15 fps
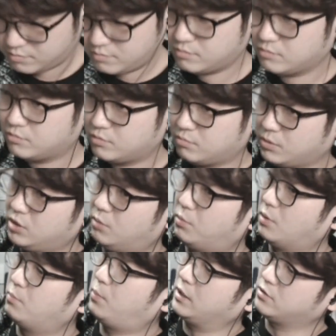잠깐만,
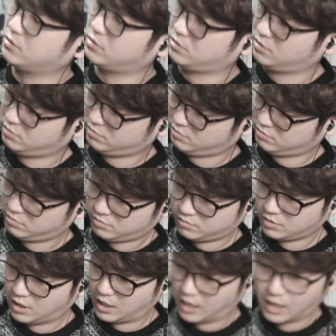이어폰 빠졌어.
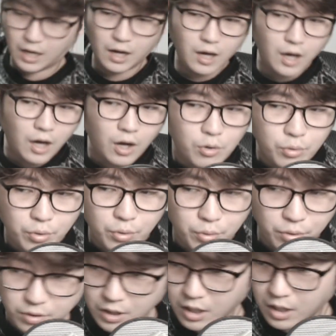아, 아, 아.
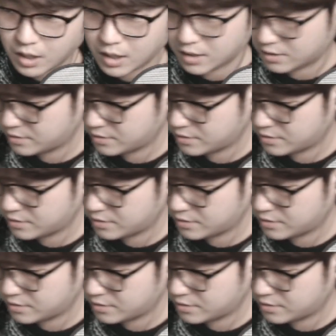아, 아.